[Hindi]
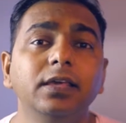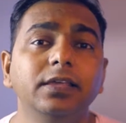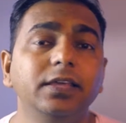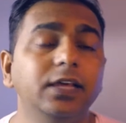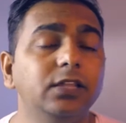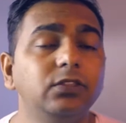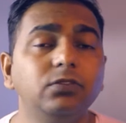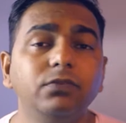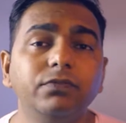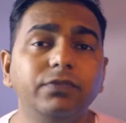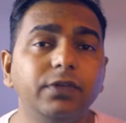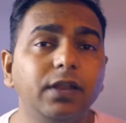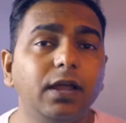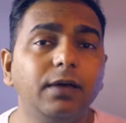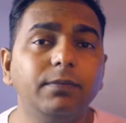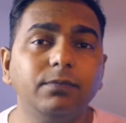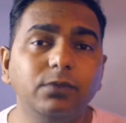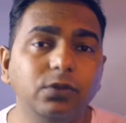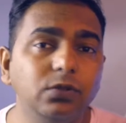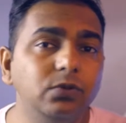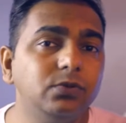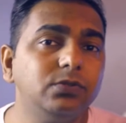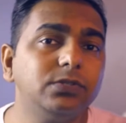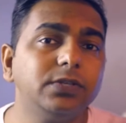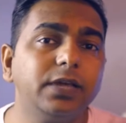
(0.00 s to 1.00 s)
या तो फिर आप
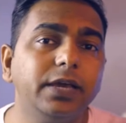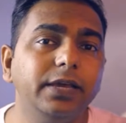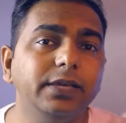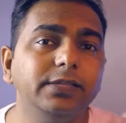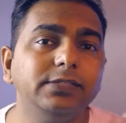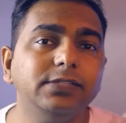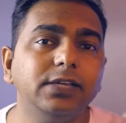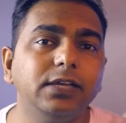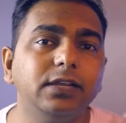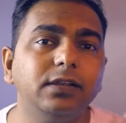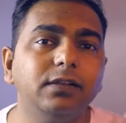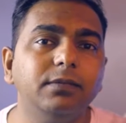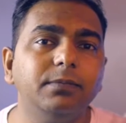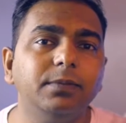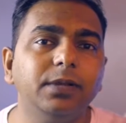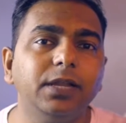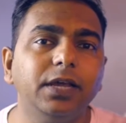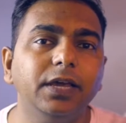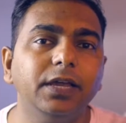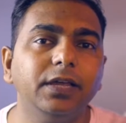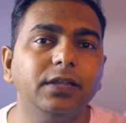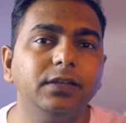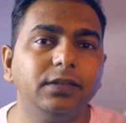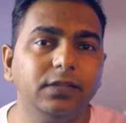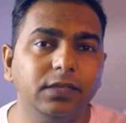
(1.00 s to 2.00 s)
न्यूज़ का ही चैनल
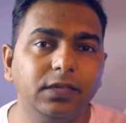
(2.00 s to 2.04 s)
बनाएं